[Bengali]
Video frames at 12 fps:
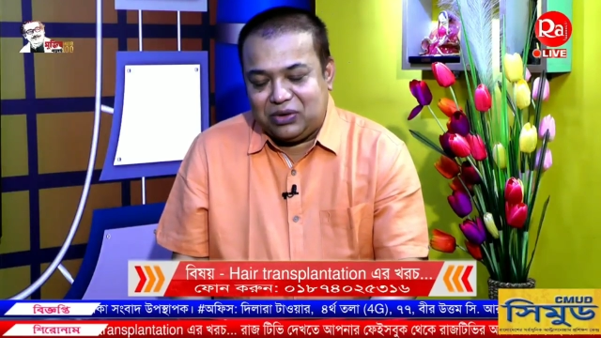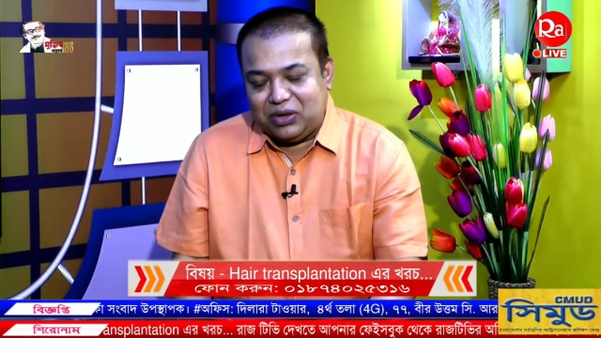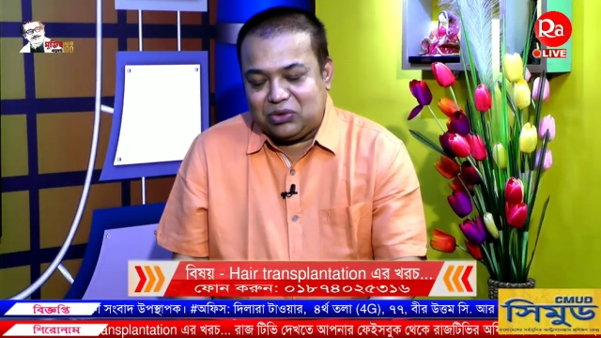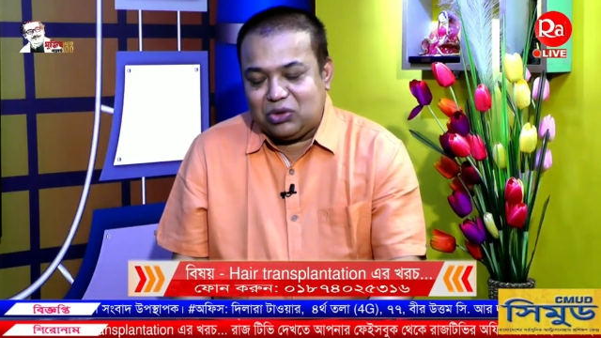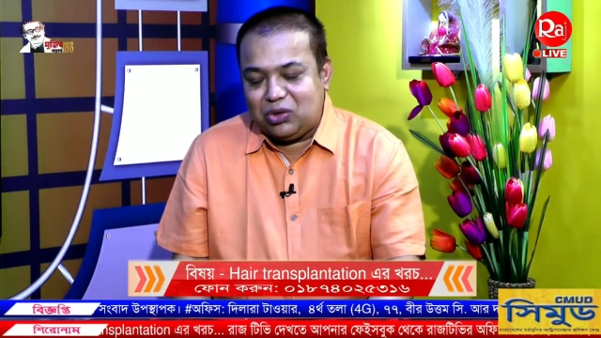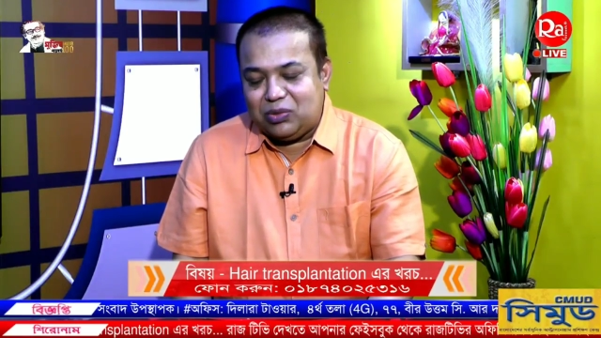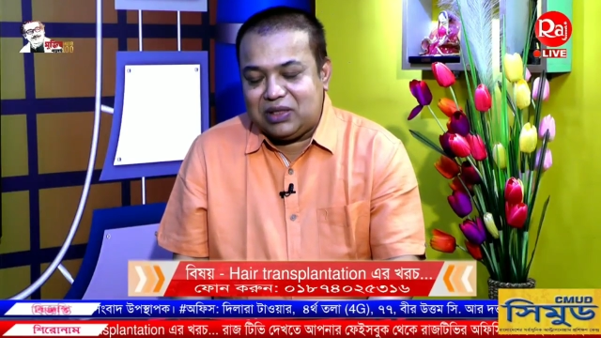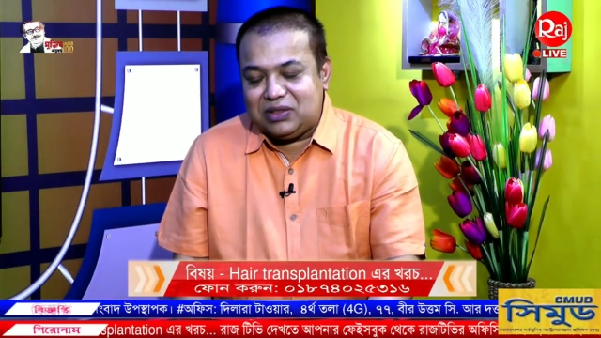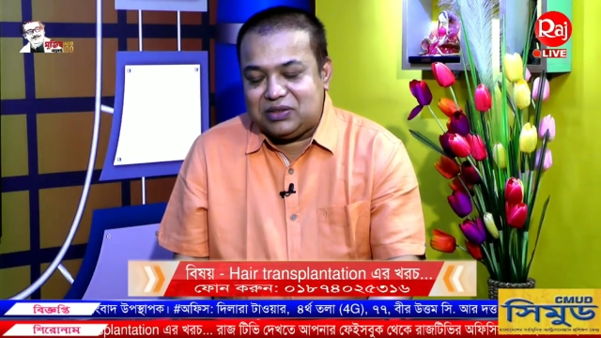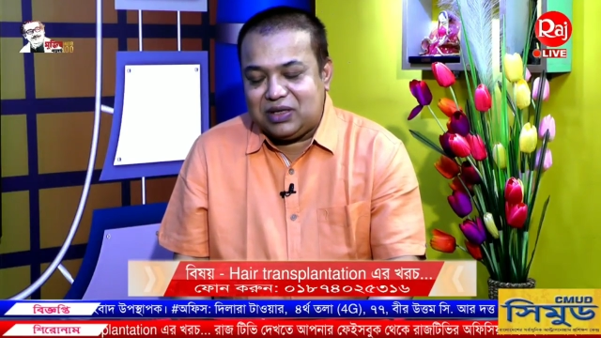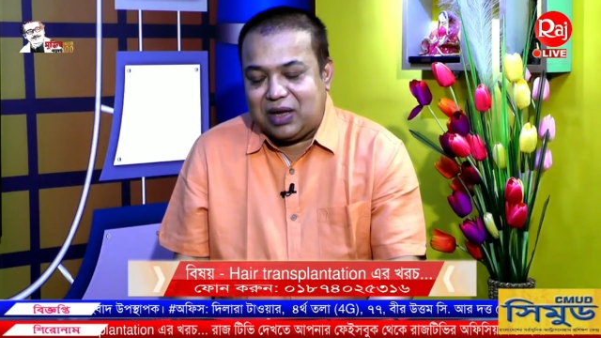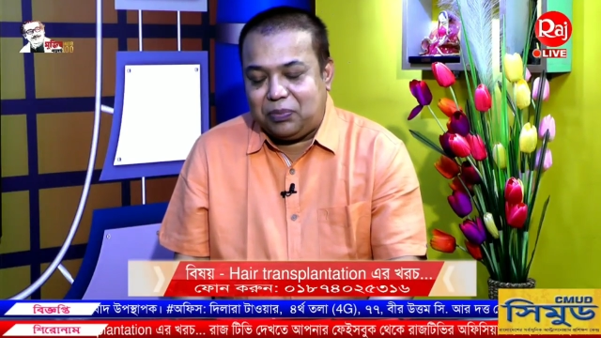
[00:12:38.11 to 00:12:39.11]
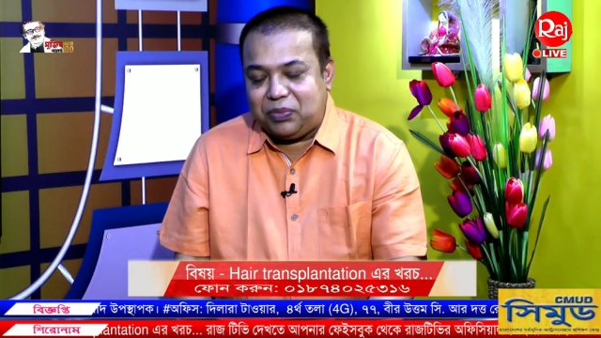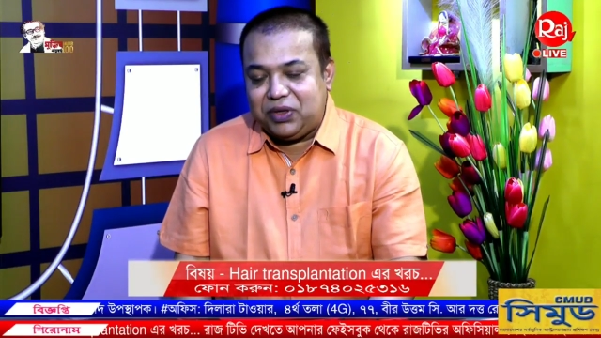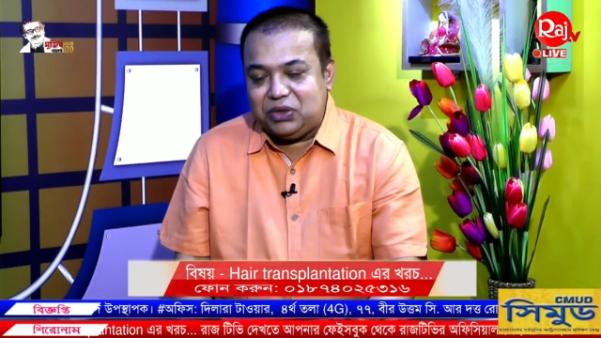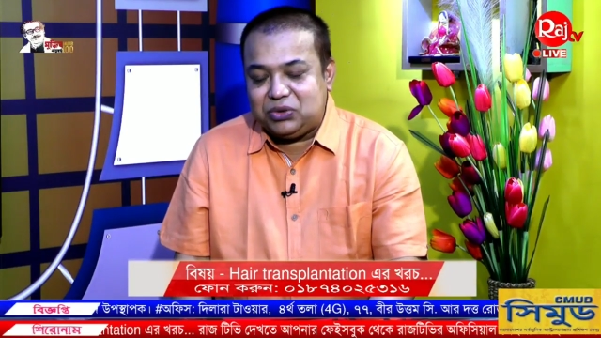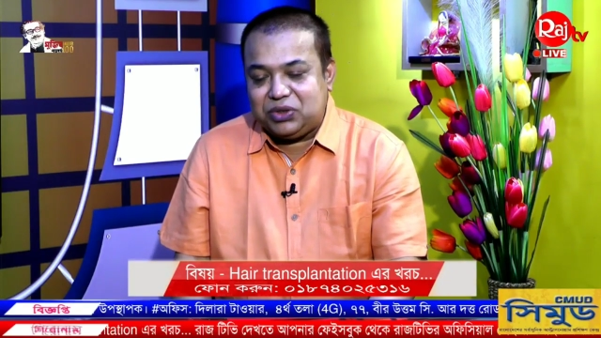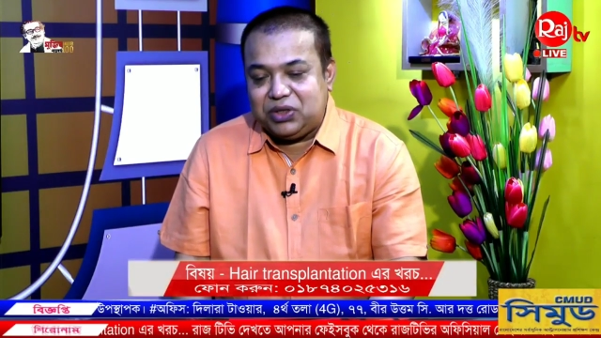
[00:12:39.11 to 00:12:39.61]
অনেক ধন্যবাদ স্যার আপনি
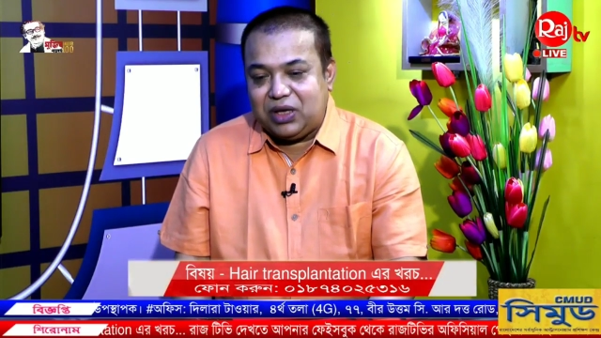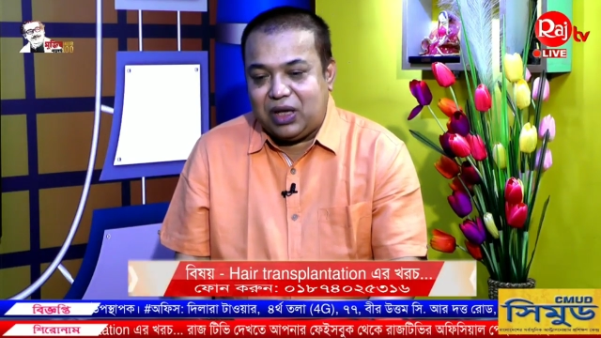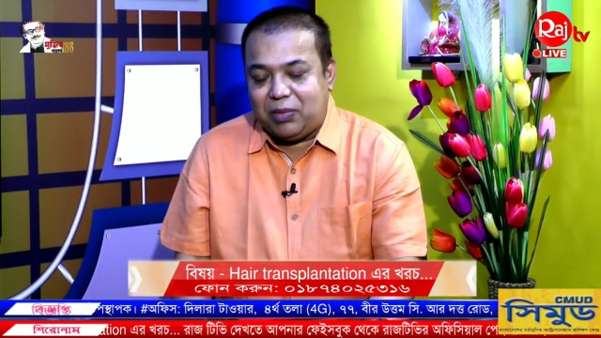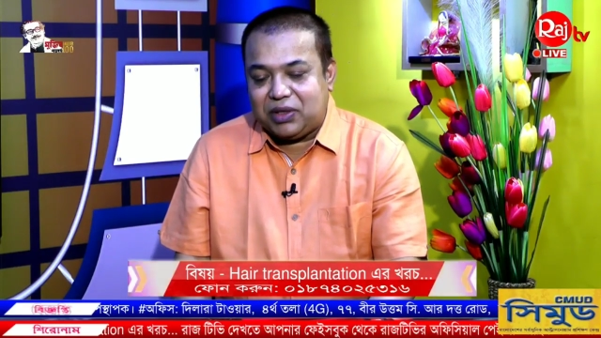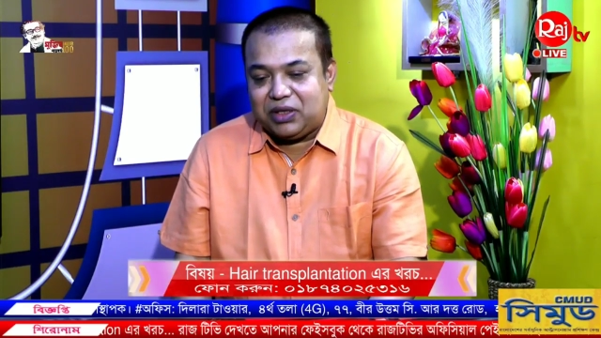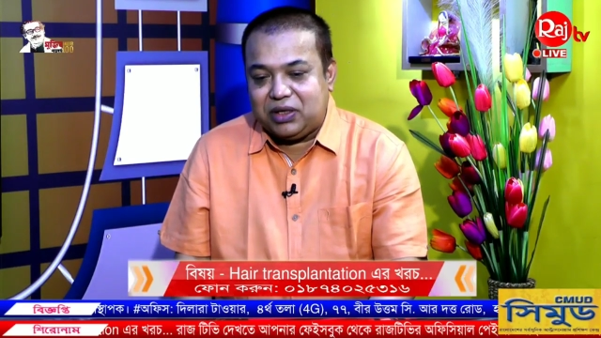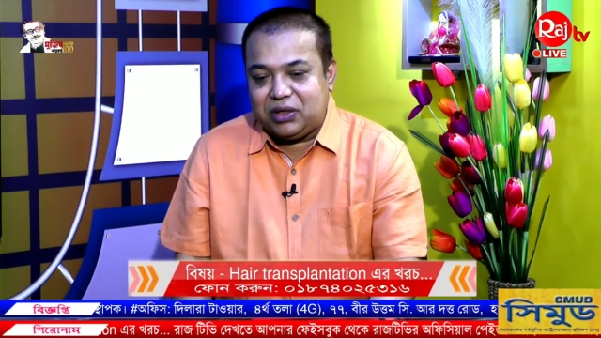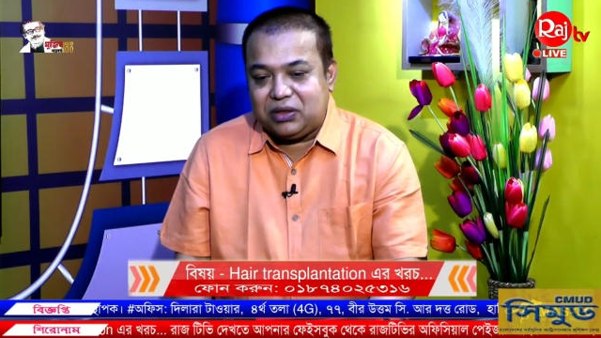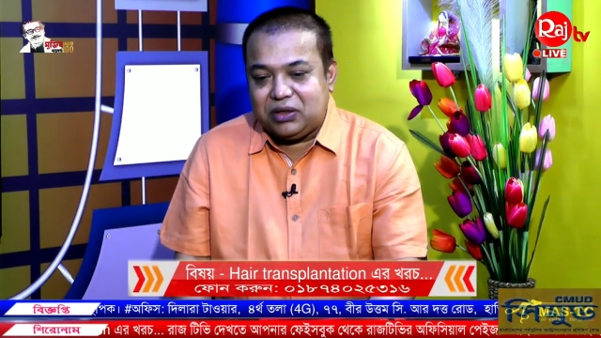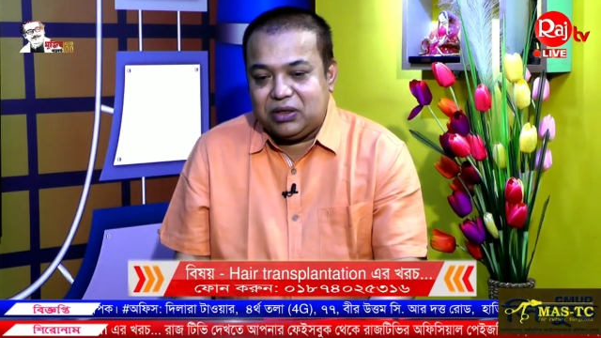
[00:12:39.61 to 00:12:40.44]
যদি আমাদের